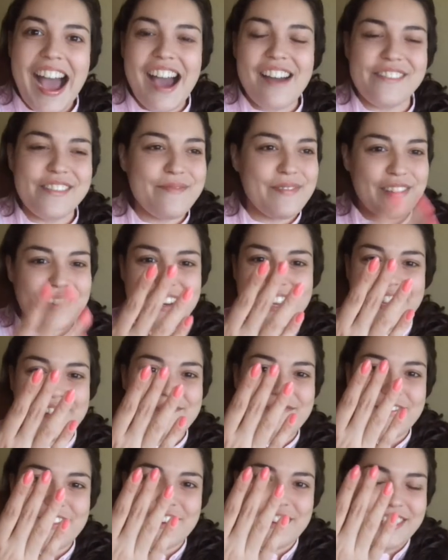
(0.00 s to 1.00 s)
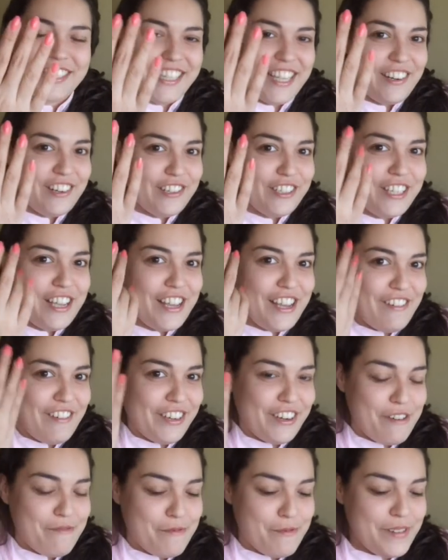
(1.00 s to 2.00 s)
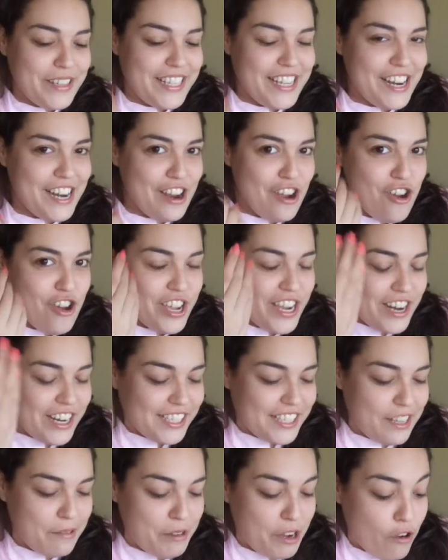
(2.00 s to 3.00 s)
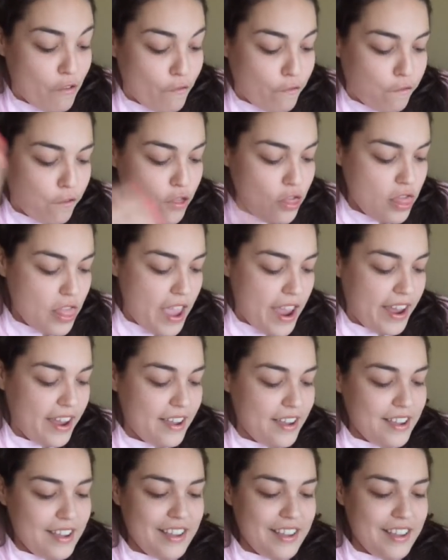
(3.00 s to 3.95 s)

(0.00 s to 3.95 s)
A mí, por ejemplo, este rosa ya veis cómo me tiene hoy, que hasta me confunde.